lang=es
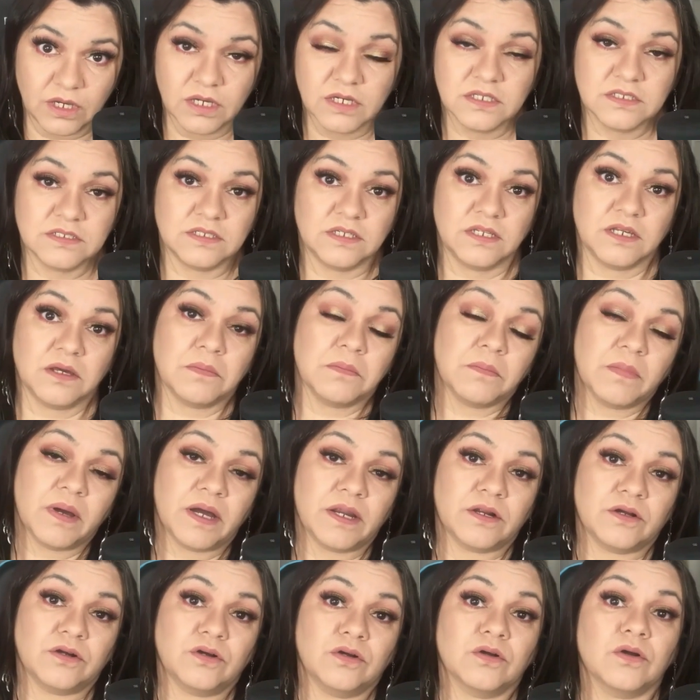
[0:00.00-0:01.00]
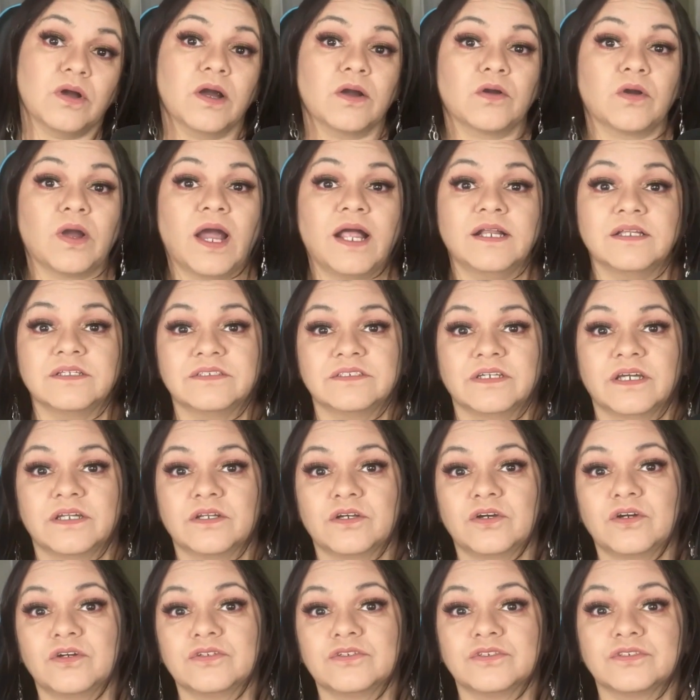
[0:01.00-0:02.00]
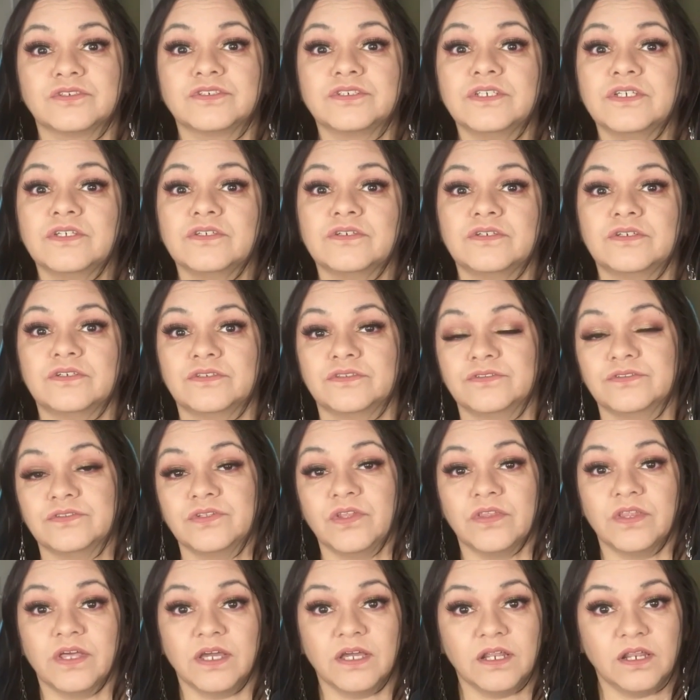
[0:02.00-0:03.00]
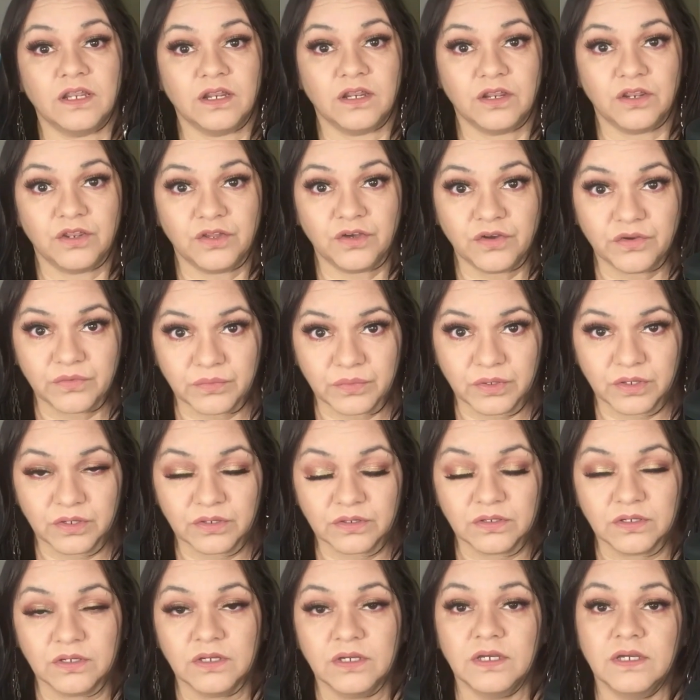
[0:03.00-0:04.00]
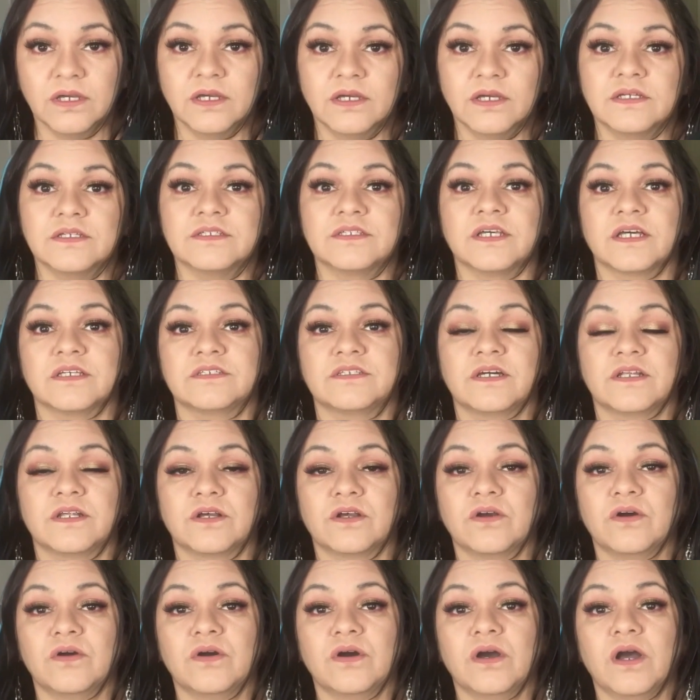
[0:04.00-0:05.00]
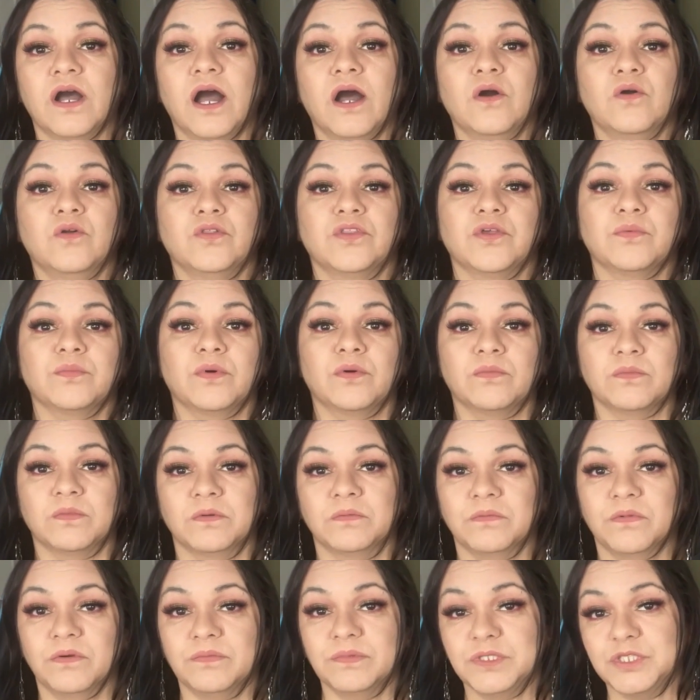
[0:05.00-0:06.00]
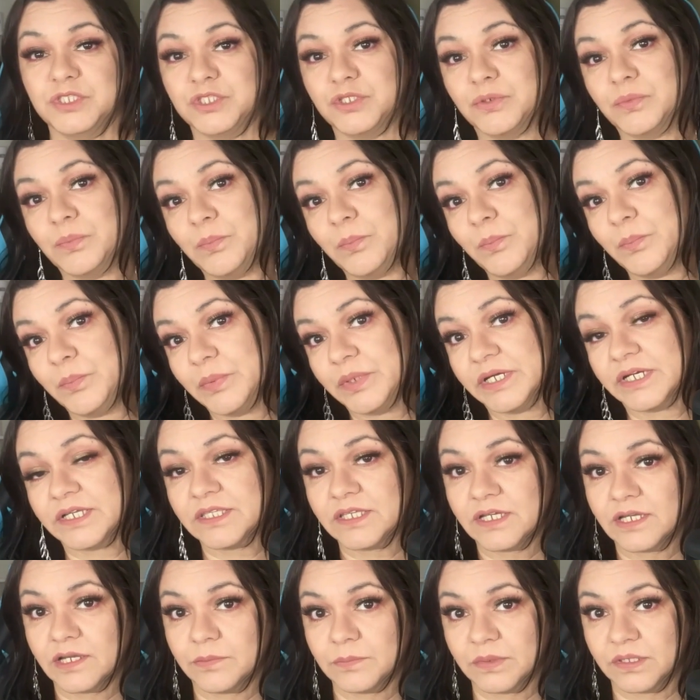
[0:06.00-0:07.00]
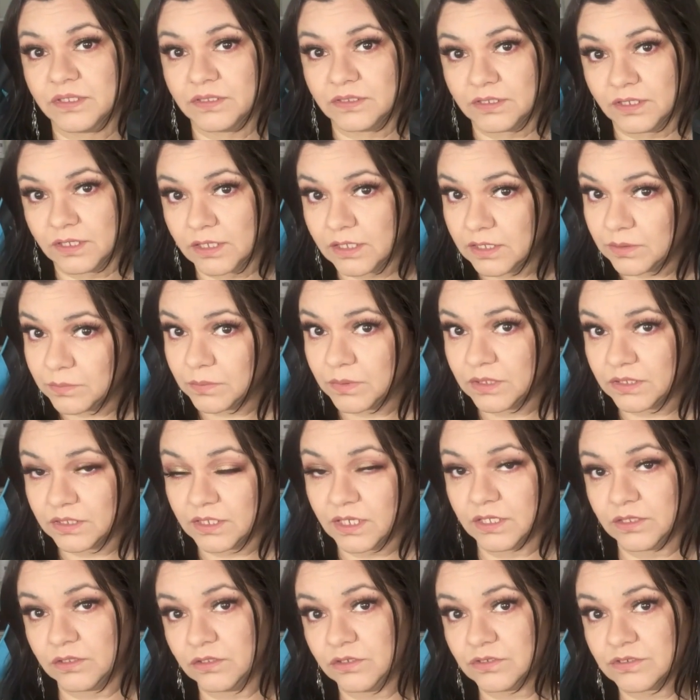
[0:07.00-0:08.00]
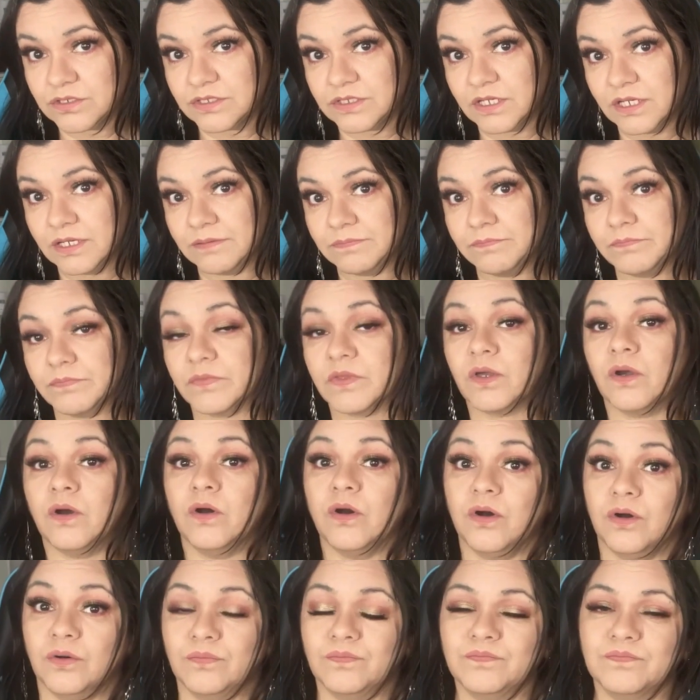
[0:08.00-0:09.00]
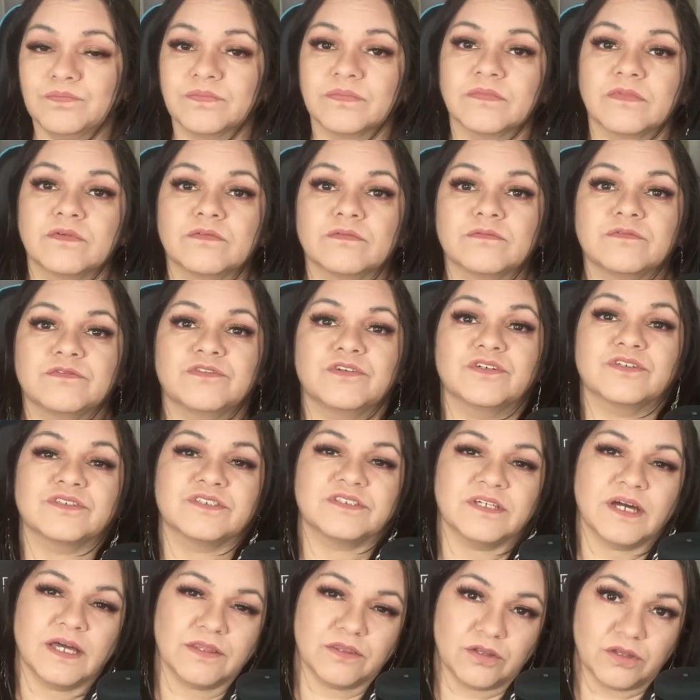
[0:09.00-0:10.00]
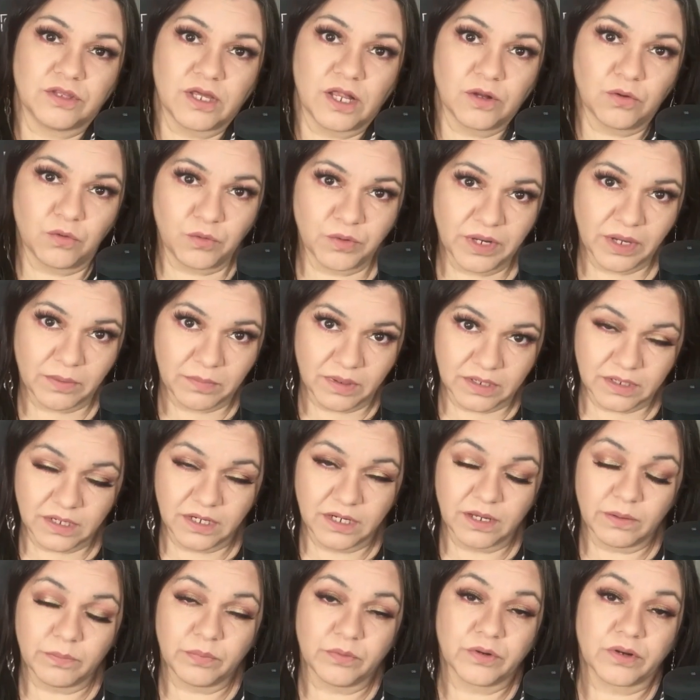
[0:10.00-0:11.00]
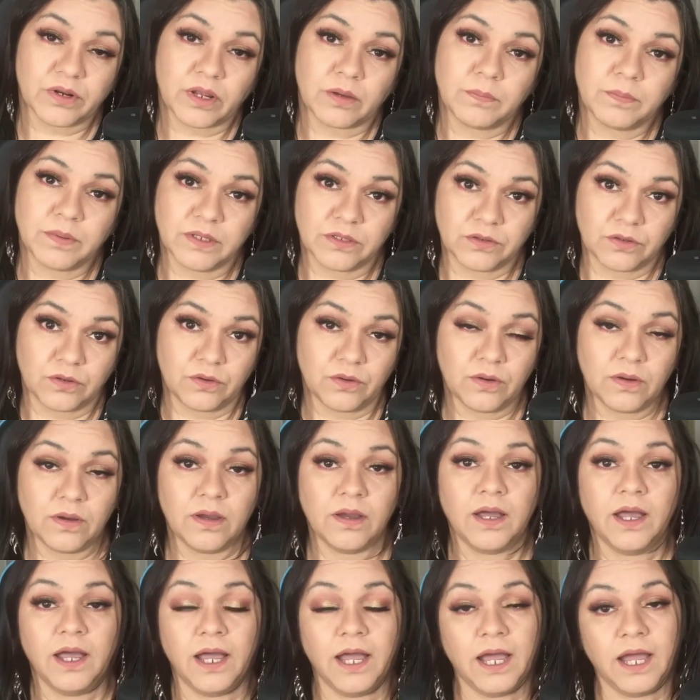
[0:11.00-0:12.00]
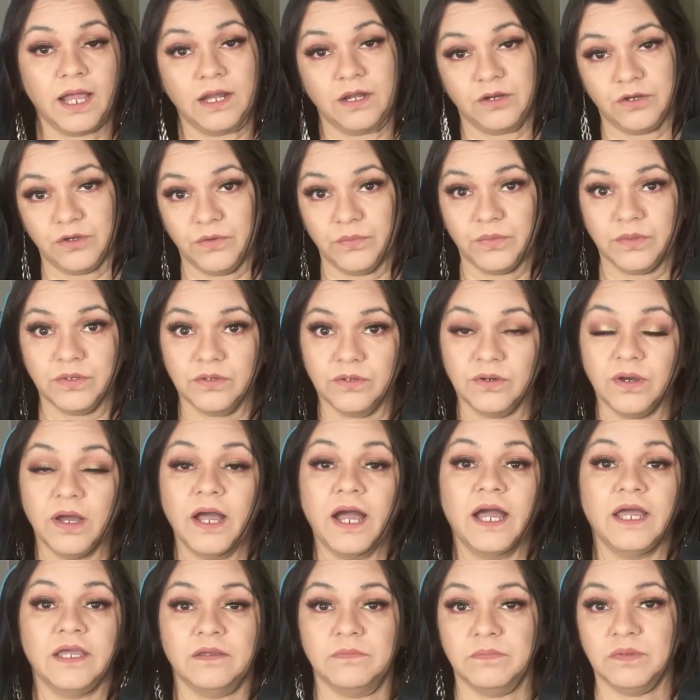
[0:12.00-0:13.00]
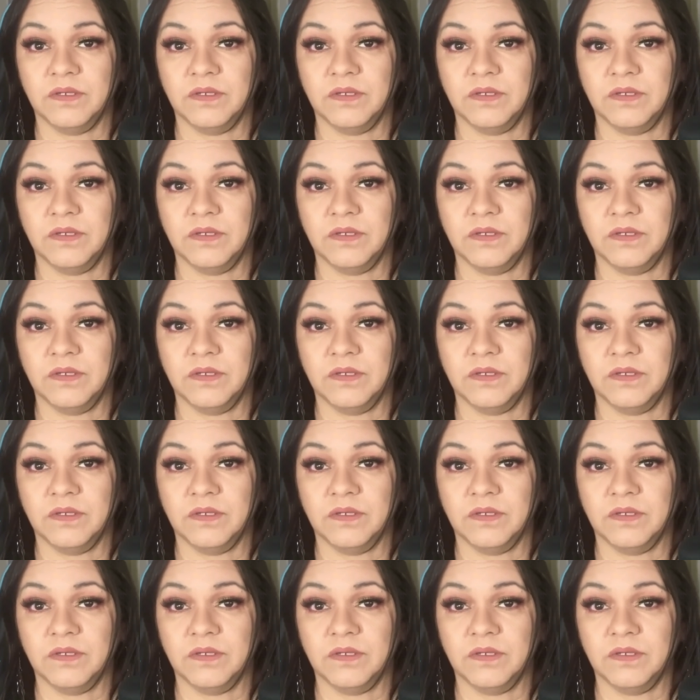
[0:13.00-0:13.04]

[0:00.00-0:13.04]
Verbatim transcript: Sin embargo, al ser conocido del novio, se acercó a último momento prácticamente invitándose o forzando de alguna manera por respeto al novio a